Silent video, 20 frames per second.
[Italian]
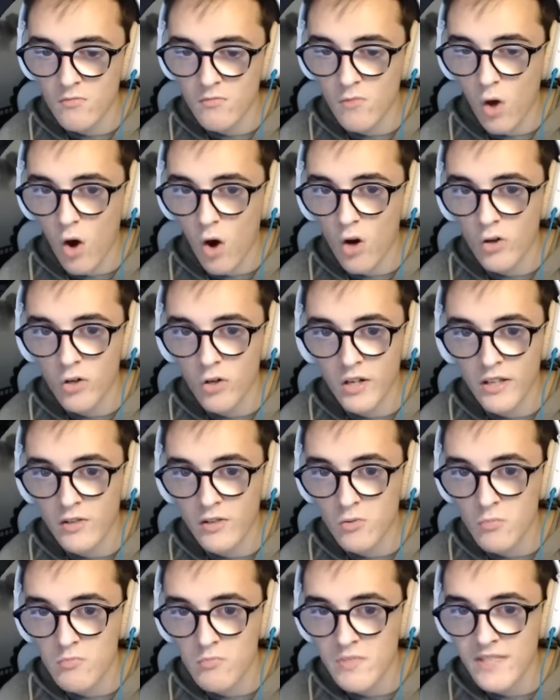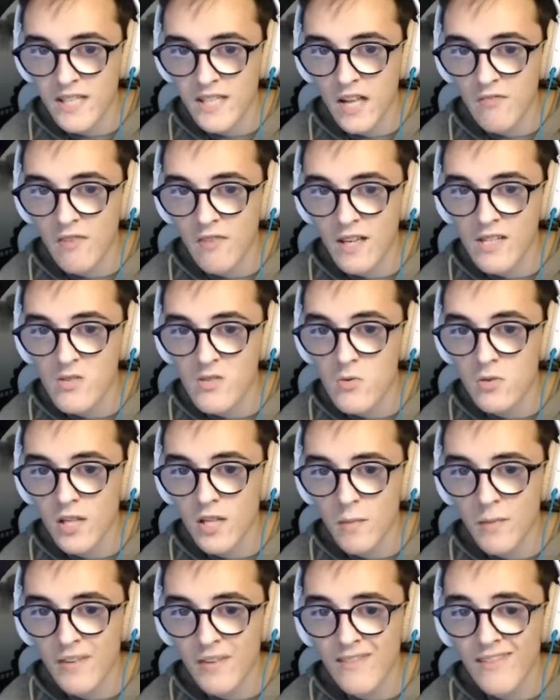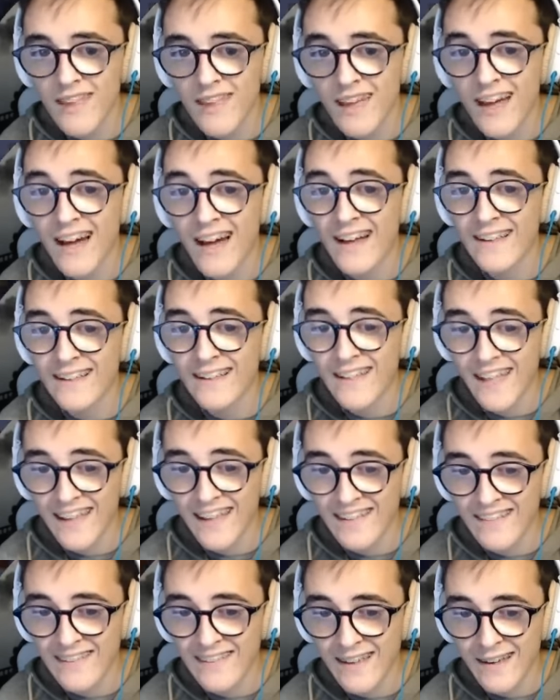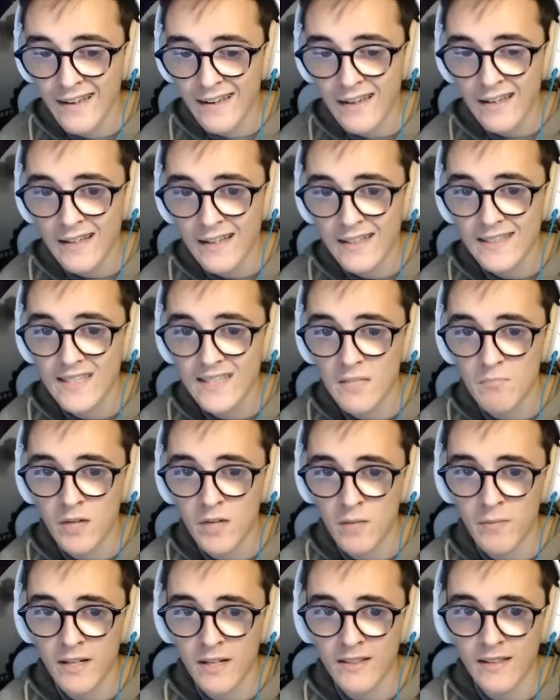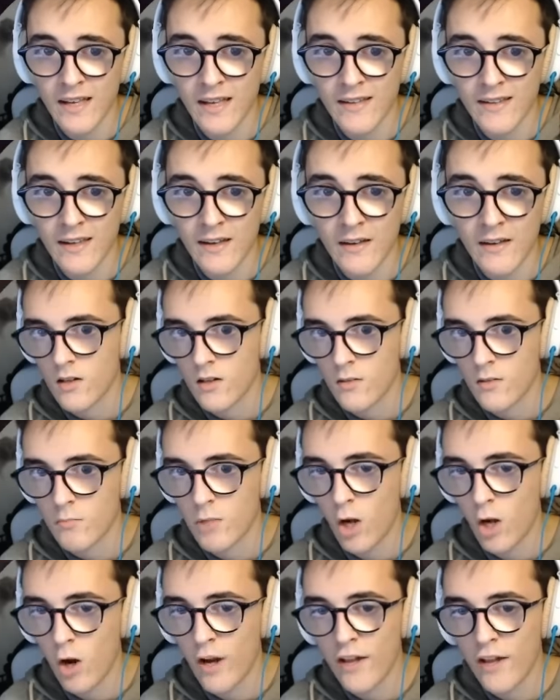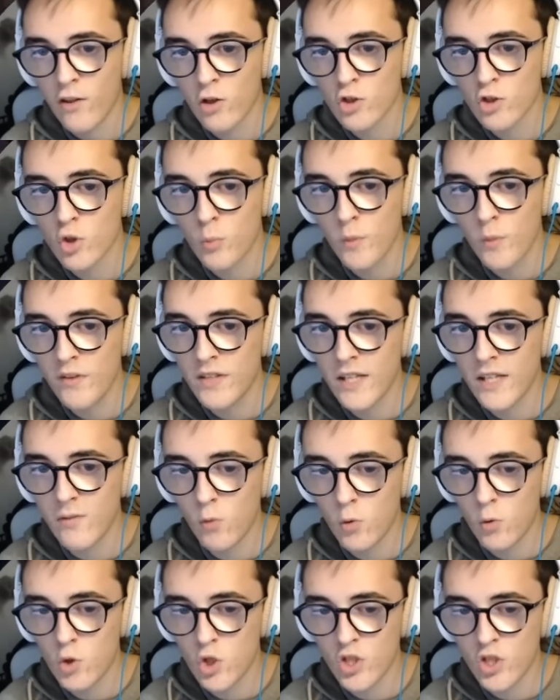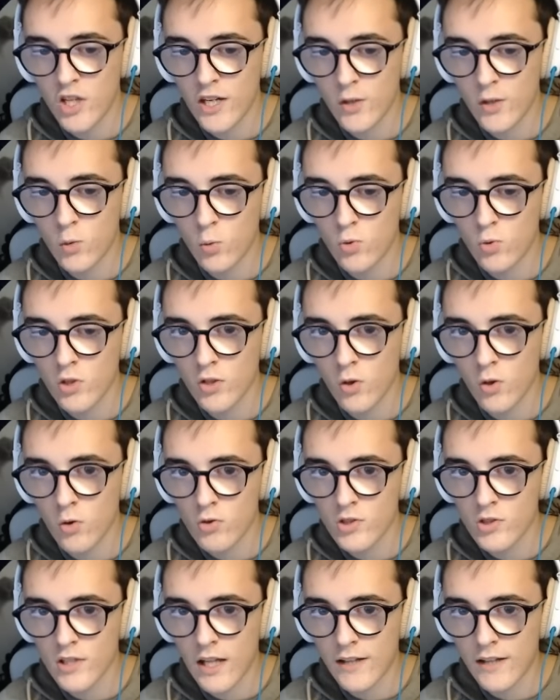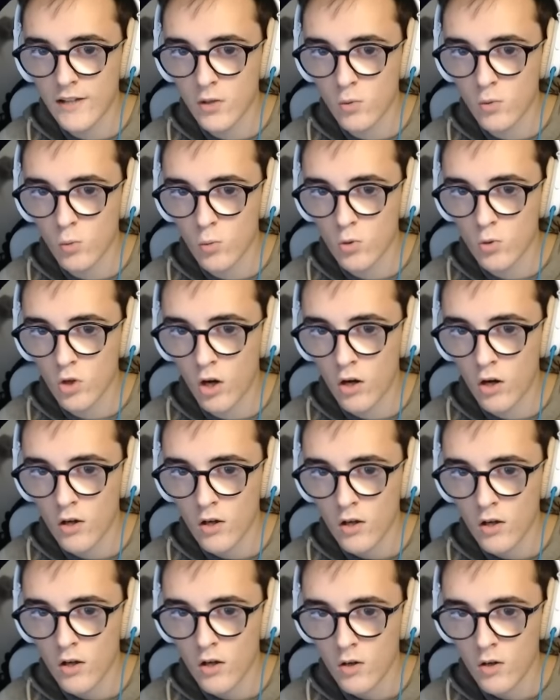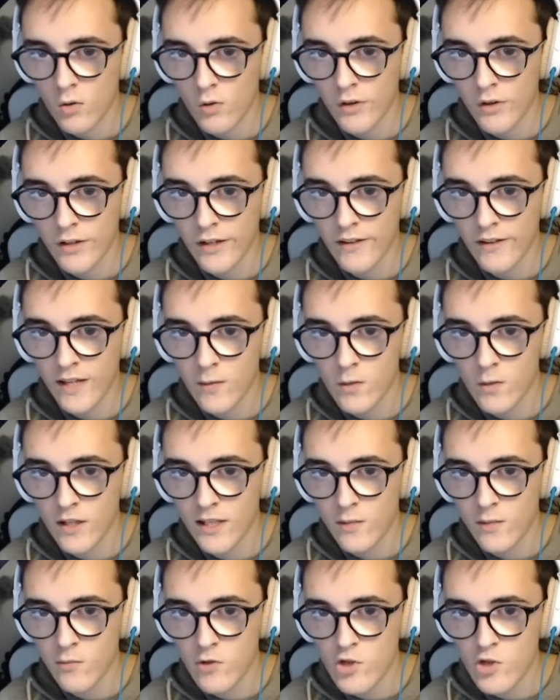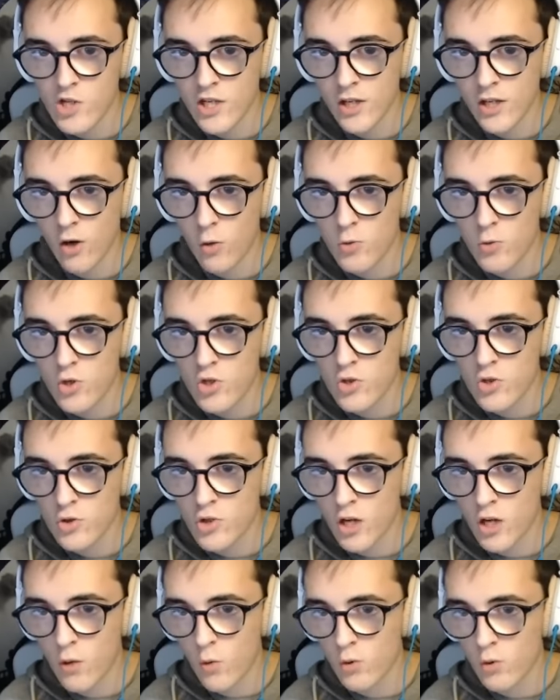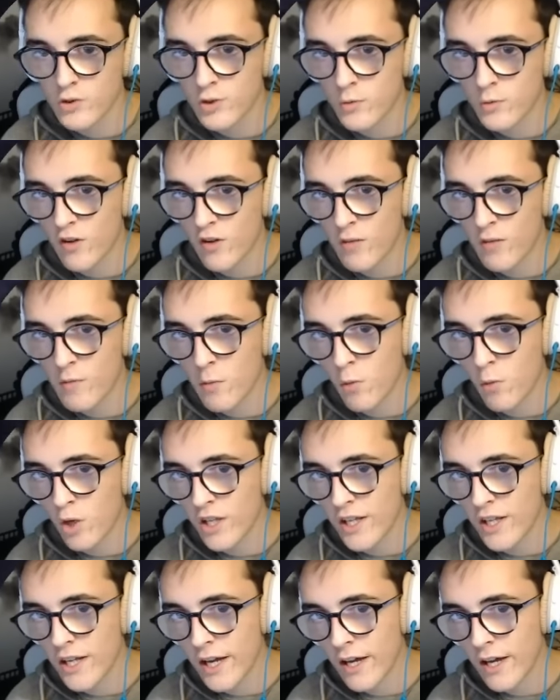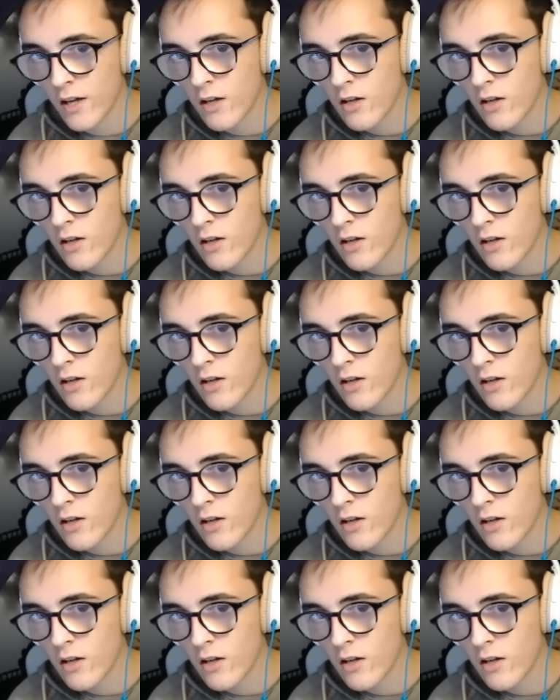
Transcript: oro che non mi serve assolutamente a niente, se permettete. Però è il nostro obiettivo uccidere tutti nonostante tutto. Quindi andiamo un attimo in giro, ho ucciso già quello zombie, dovrebbe morire.